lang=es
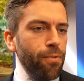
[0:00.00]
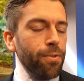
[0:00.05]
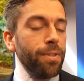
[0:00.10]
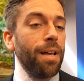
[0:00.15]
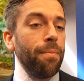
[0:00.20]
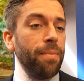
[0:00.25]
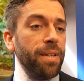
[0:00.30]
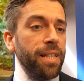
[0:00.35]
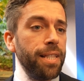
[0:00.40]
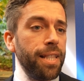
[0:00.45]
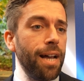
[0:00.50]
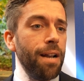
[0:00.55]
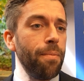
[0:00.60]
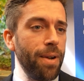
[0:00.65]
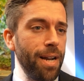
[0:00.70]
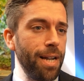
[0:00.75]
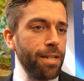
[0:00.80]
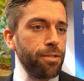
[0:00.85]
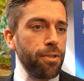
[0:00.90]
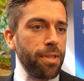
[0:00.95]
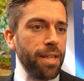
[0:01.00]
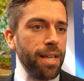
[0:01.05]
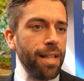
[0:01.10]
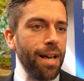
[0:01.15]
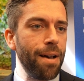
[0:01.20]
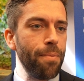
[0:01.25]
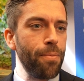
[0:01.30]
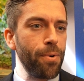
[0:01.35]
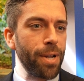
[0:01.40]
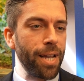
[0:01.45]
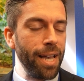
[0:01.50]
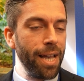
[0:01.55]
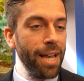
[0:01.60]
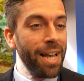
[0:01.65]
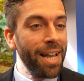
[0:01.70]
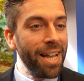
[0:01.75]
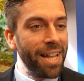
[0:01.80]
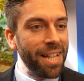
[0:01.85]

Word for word: fundamental para la sociedad porque